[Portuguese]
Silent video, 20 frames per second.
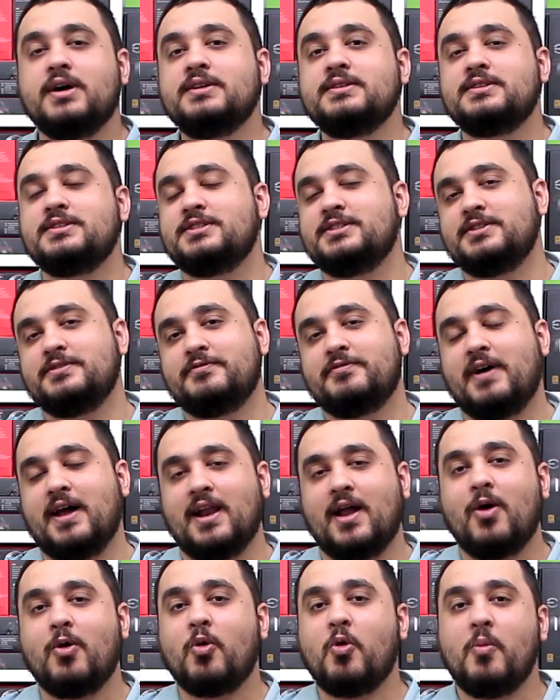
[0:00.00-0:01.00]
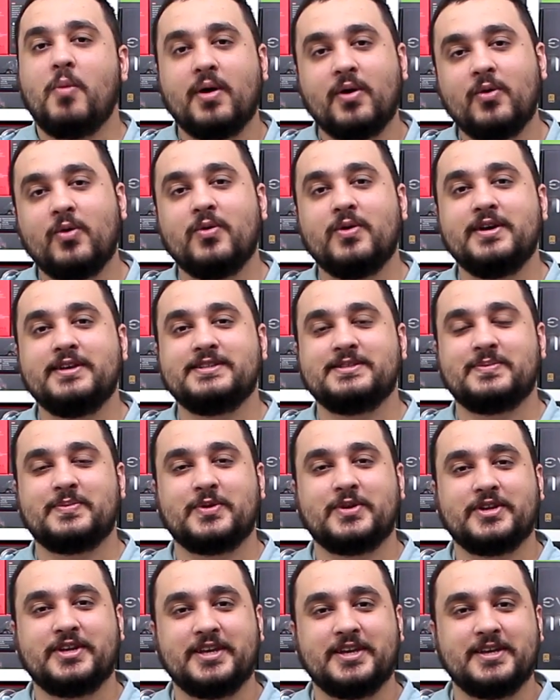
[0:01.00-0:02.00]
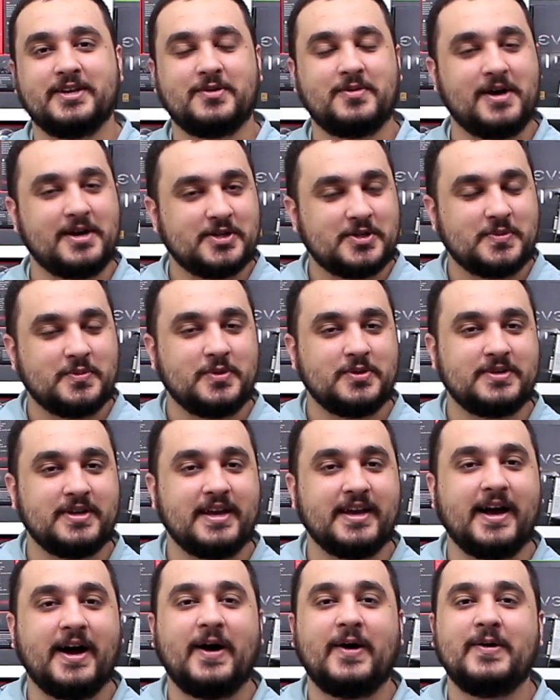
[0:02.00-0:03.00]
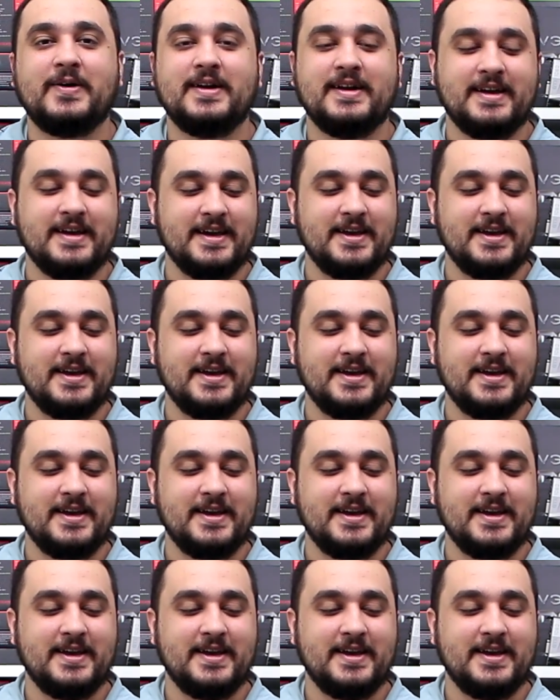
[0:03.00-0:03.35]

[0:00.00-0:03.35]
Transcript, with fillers: antes de falar alguma coisa, porque eu não acho muito legal